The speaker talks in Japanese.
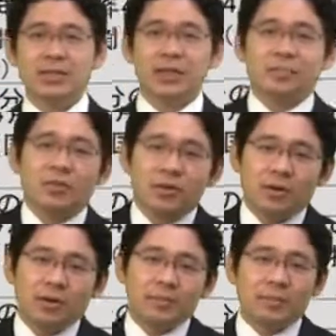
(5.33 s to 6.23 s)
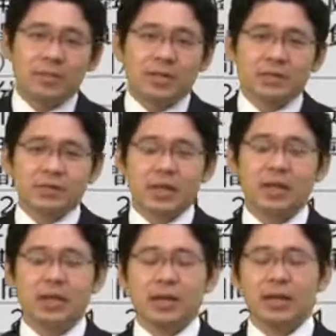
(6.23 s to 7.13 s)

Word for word: あさっきも見ましたけどね、